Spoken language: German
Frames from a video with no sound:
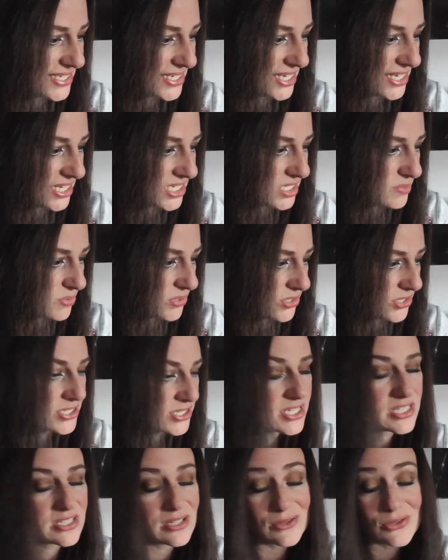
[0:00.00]
Die
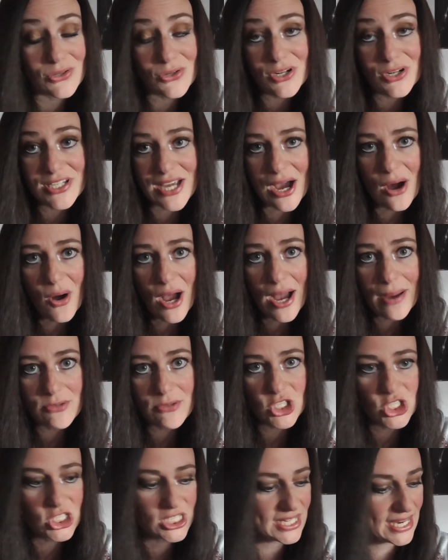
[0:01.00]
Xbox ist natürlich auch
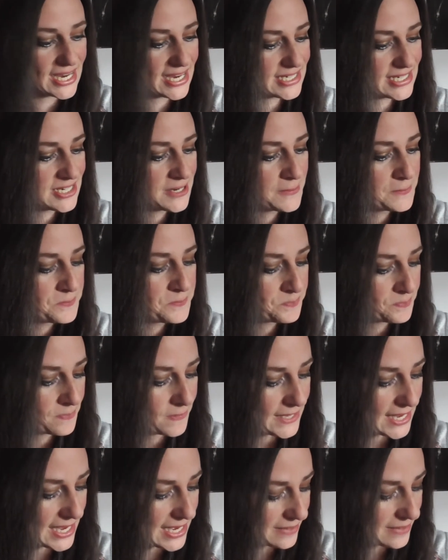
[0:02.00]
am Start.
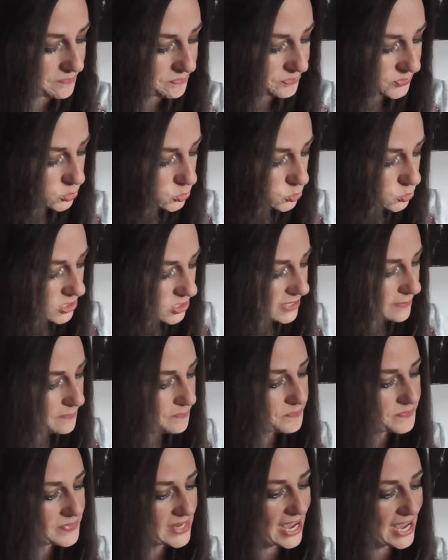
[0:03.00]
Ja, cool.
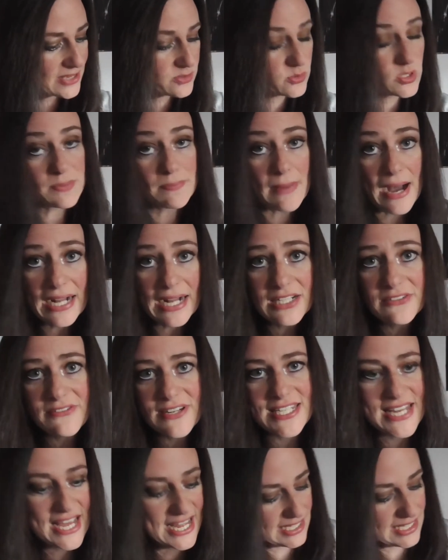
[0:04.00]
Also ich mag
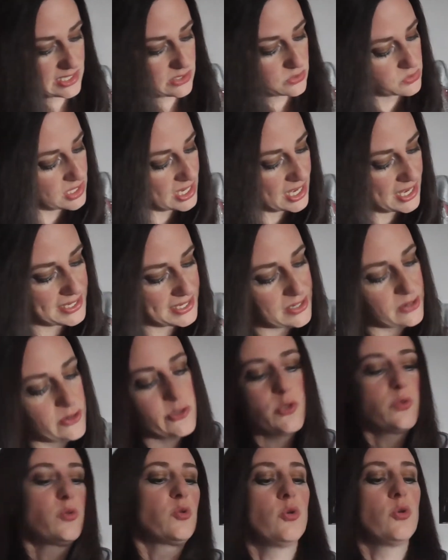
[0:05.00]
Quartetts und gerade auch
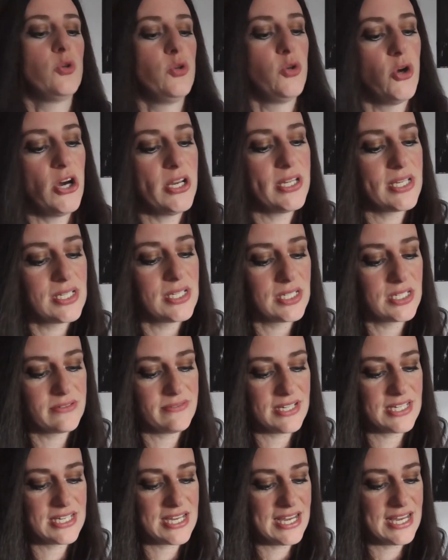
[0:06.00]
so nerdige
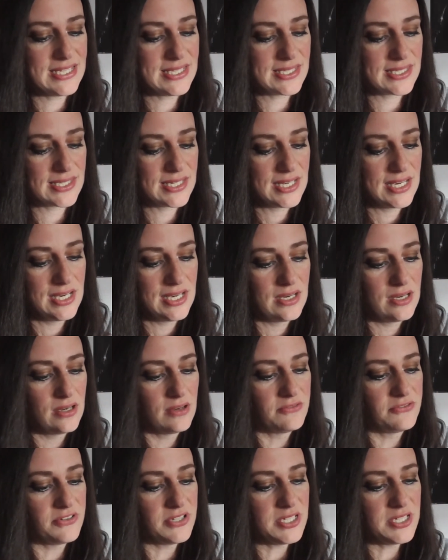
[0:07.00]
Quartetts.
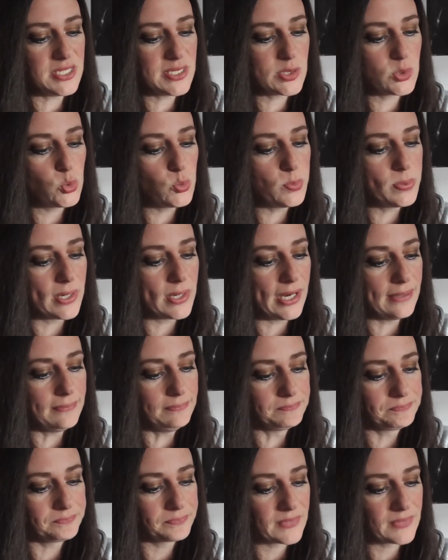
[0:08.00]
Finde ich super.
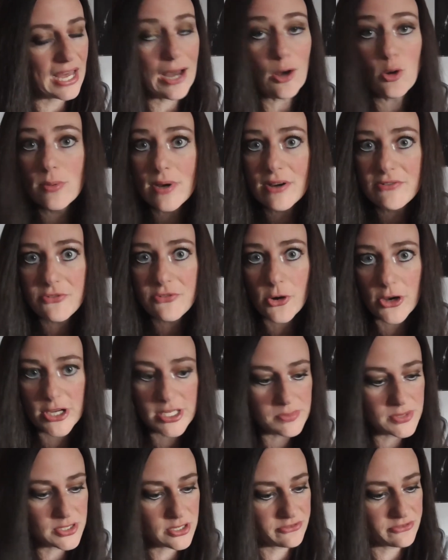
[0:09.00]
Darüber freue
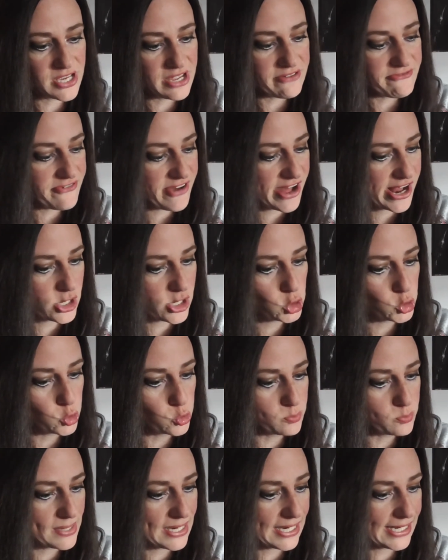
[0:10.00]
ich mich auf jeden Fall
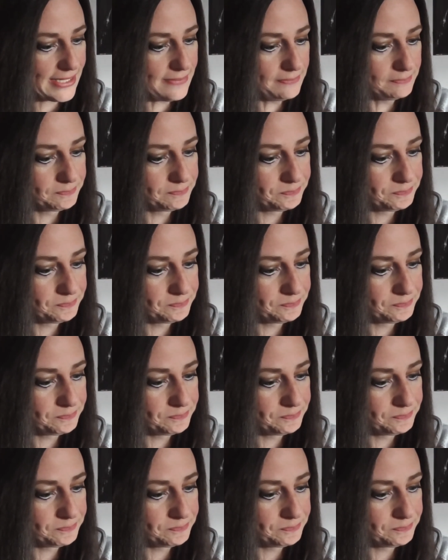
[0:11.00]
schon mal.